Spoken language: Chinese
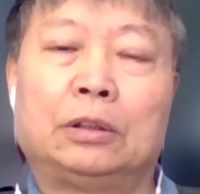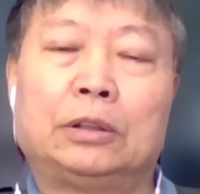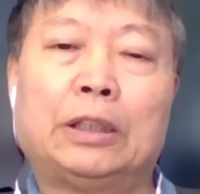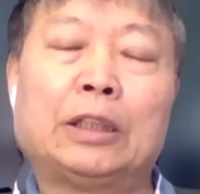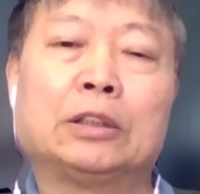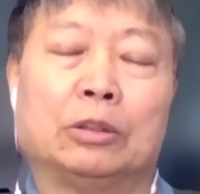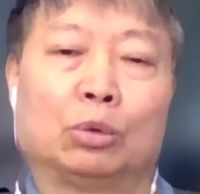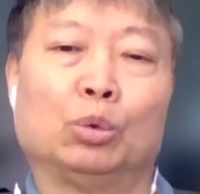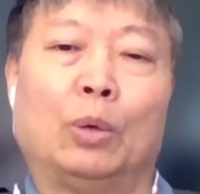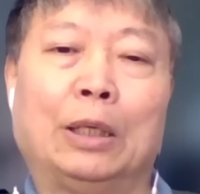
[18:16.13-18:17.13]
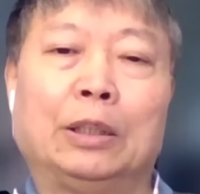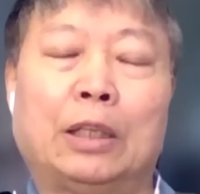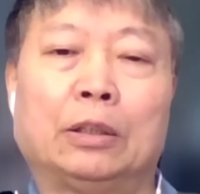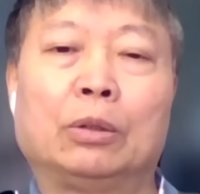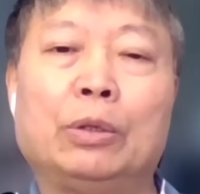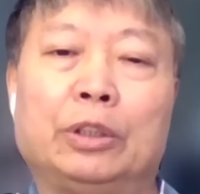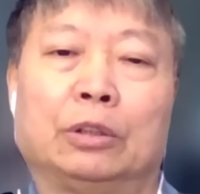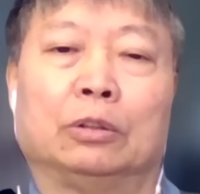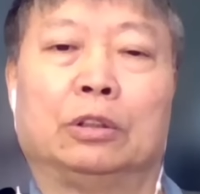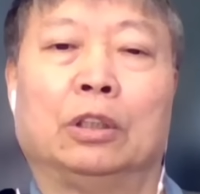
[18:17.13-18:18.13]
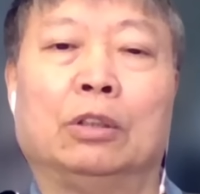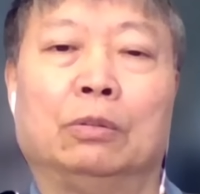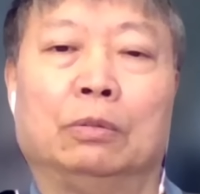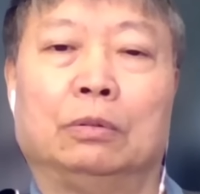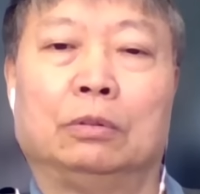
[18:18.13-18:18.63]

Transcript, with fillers: 在他整肃完了他的对手之后，